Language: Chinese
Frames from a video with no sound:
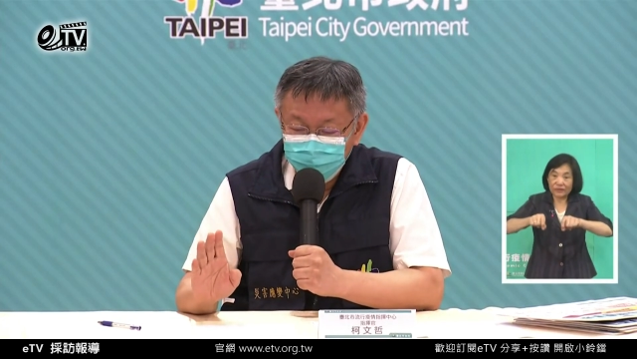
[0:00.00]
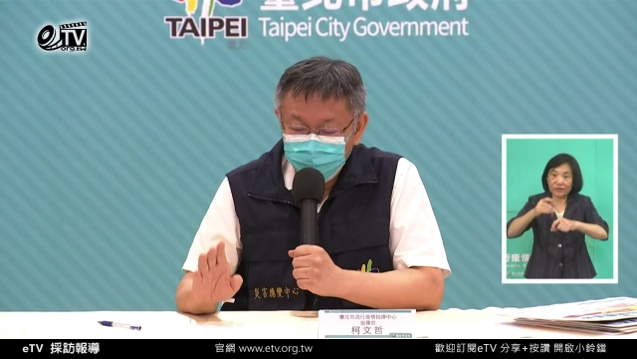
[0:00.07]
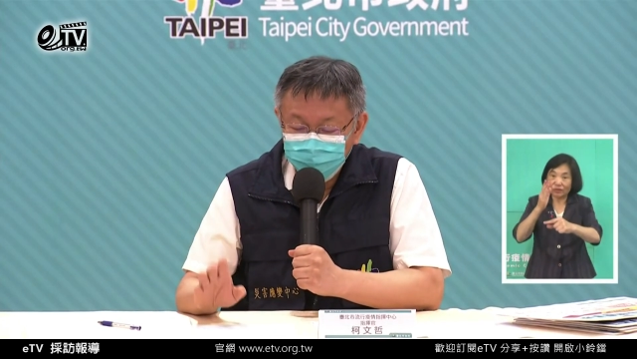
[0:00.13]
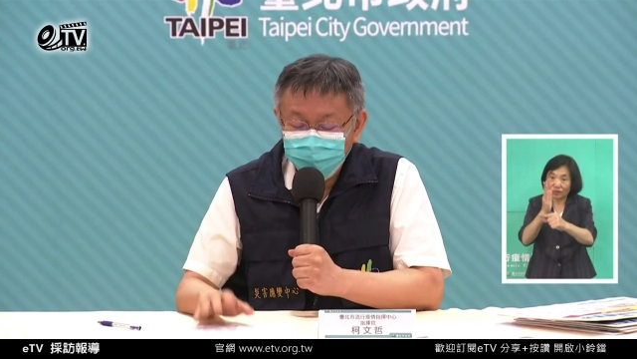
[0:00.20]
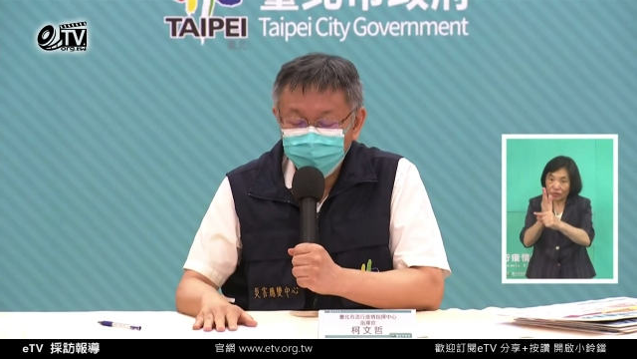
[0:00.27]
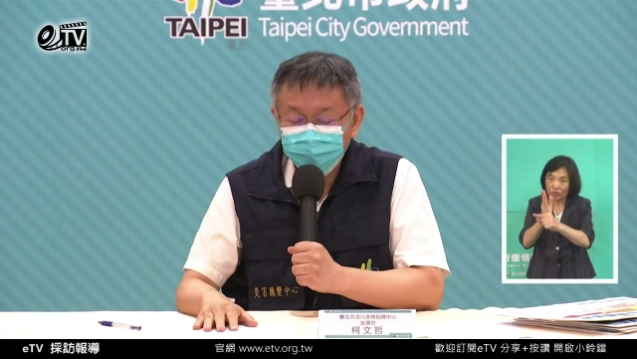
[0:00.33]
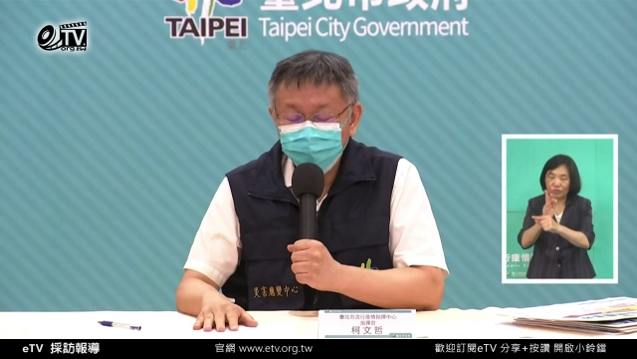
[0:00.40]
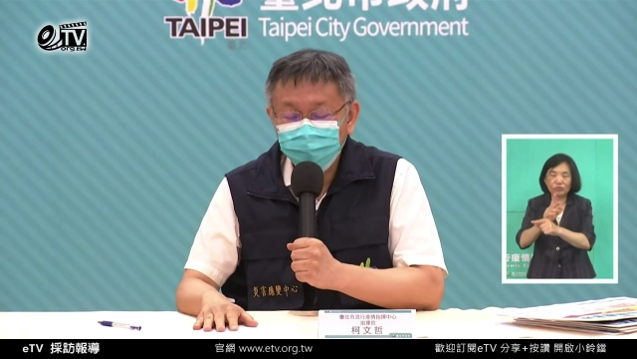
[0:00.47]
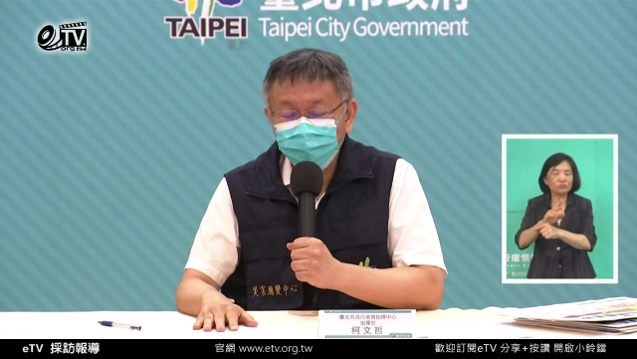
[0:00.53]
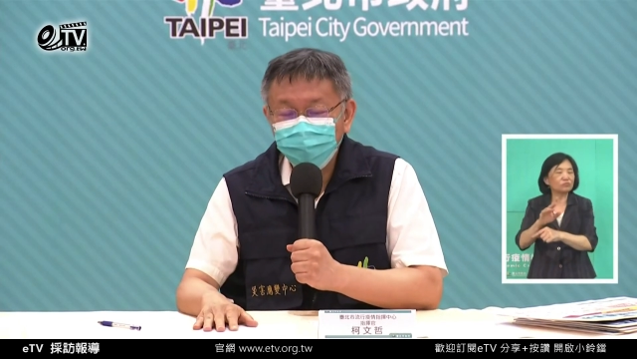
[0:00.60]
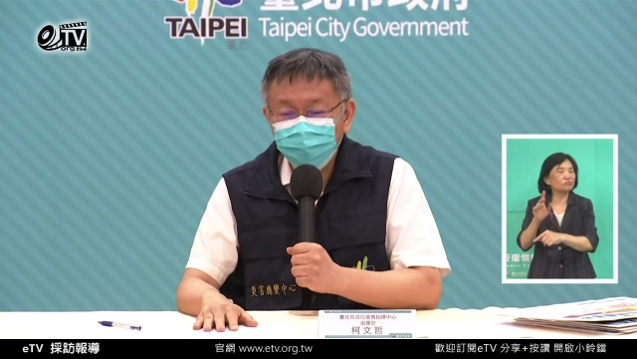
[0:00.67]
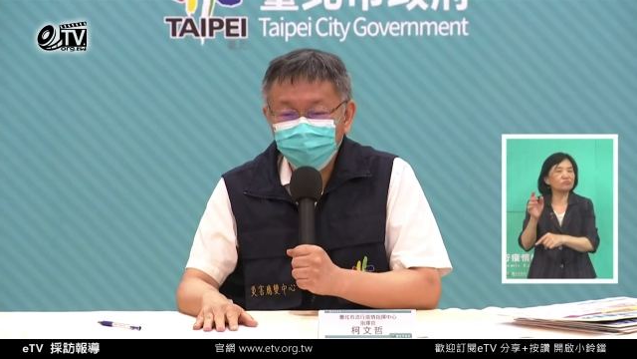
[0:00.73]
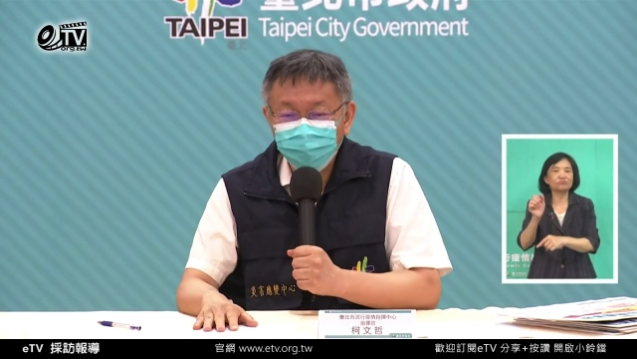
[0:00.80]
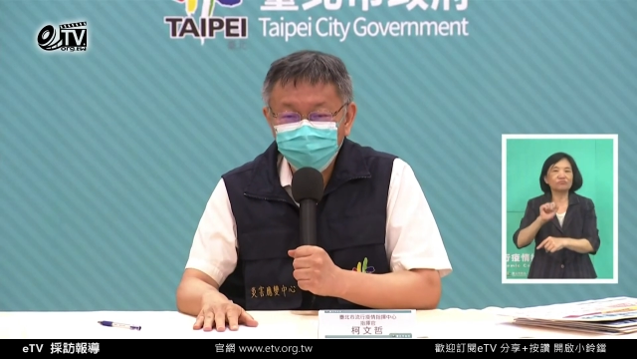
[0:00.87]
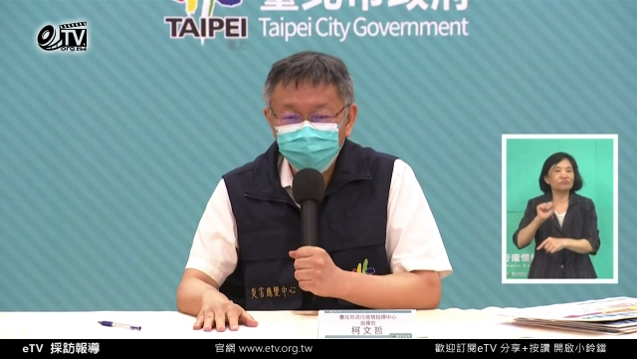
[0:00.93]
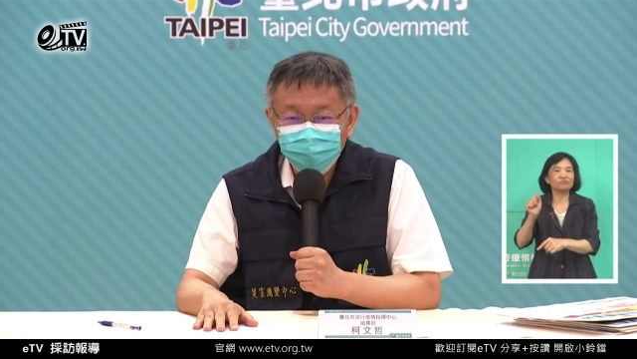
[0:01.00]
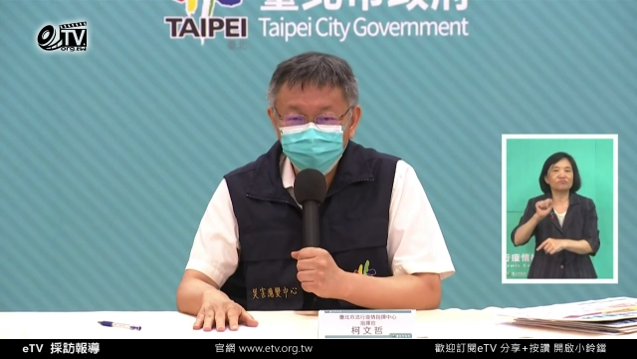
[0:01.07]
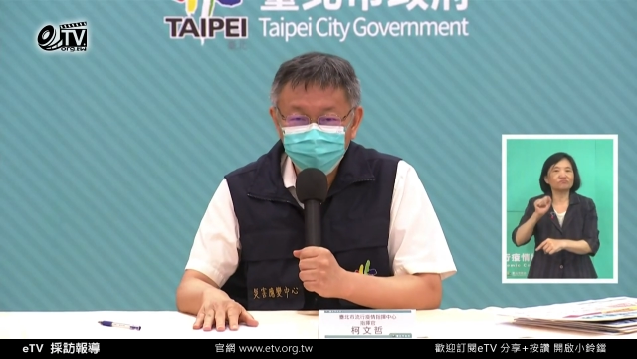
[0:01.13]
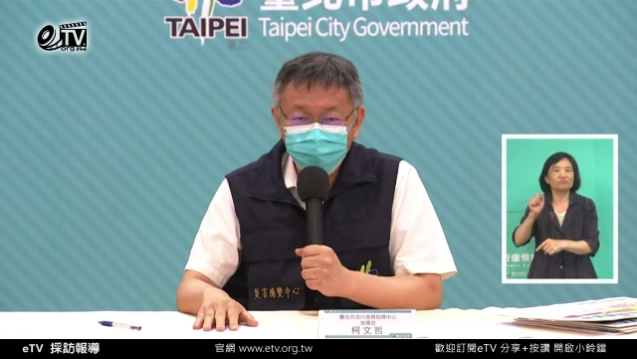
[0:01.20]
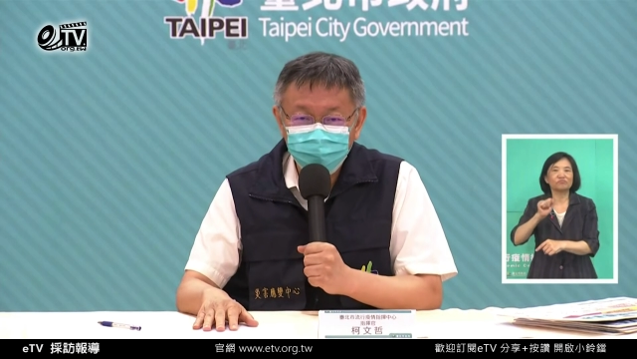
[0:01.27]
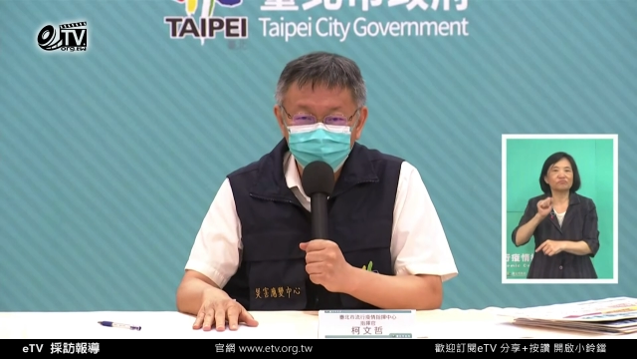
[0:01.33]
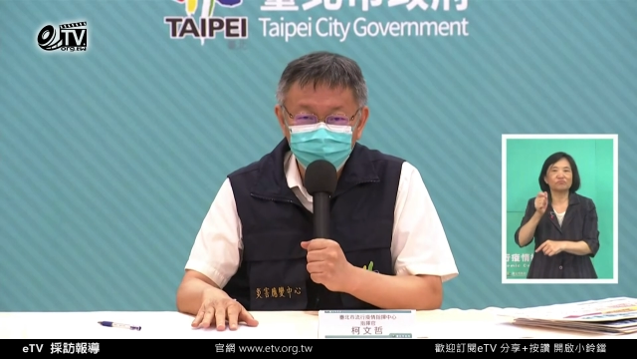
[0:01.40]
所以之前讲过
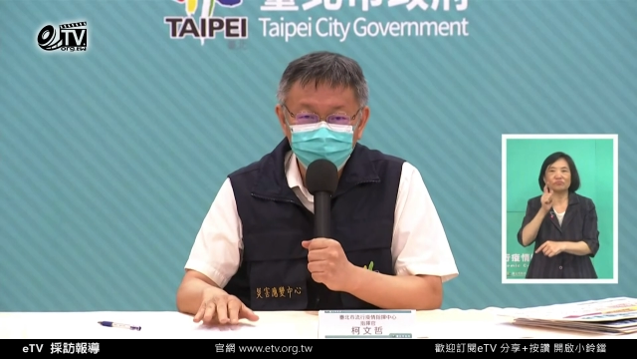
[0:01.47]
说哦，